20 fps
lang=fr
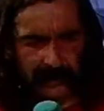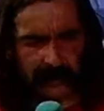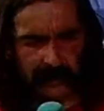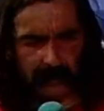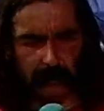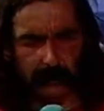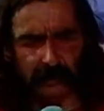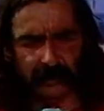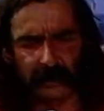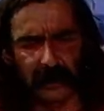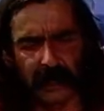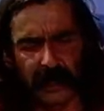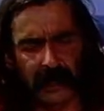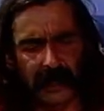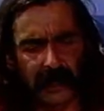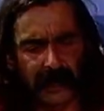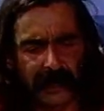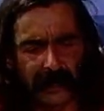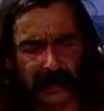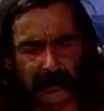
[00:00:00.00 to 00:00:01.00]
qui réussit
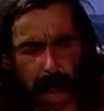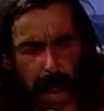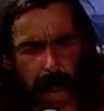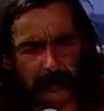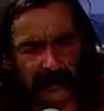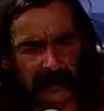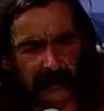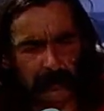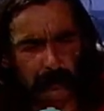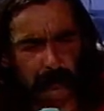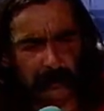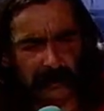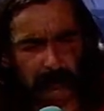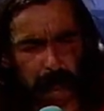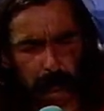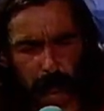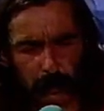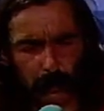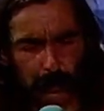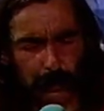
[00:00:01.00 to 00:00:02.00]
à, trouver la
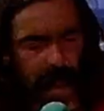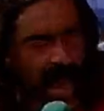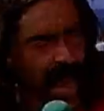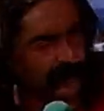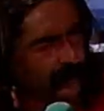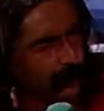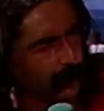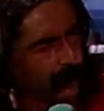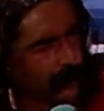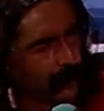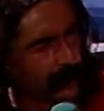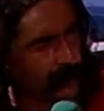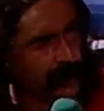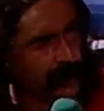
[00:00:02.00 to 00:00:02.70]
souris beaucoup plus facilement que le